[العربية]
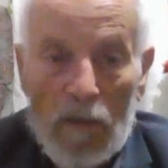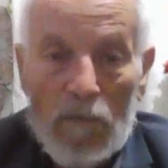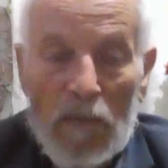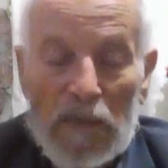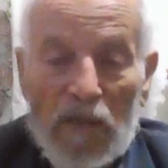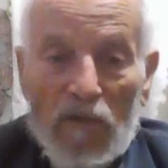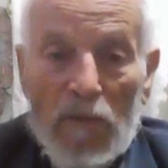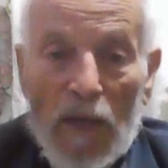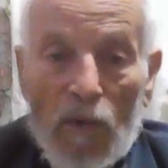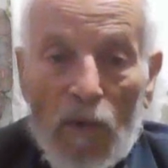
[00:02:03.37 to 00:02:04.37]
ماشي
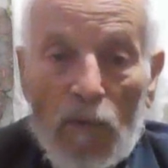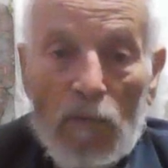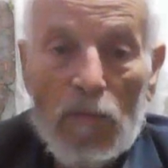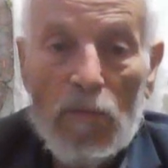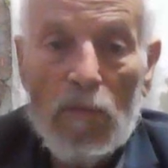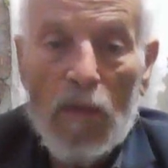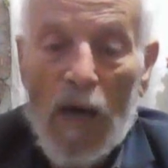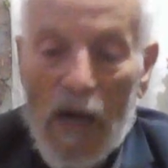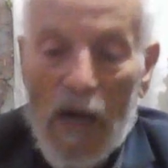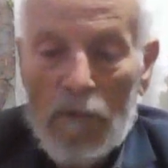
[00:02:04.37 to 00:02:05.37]
بباله
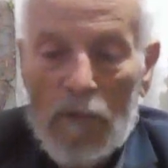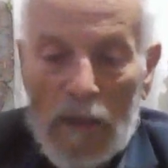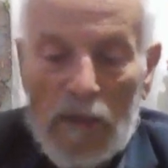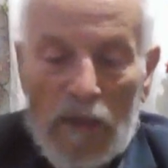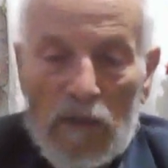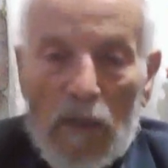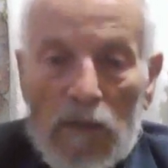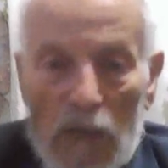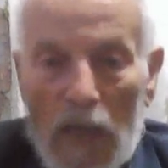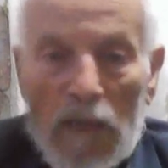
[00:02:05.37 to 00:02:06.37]
قال ننتصر
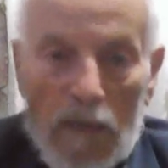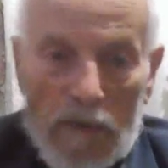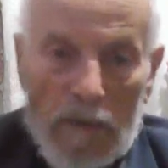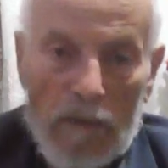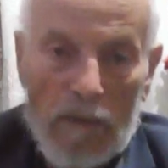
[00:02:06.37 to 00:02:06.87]
سينتصر